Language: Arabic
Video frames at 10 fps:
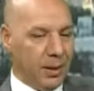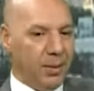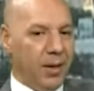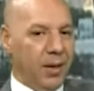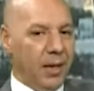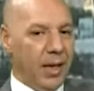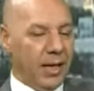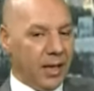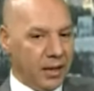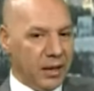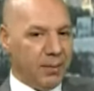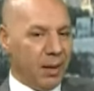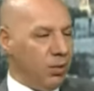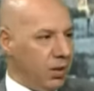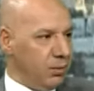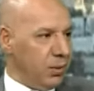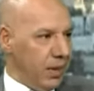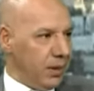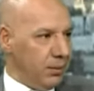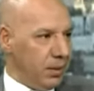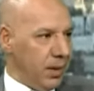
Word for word: في المستوى الراقي اللي هي موجود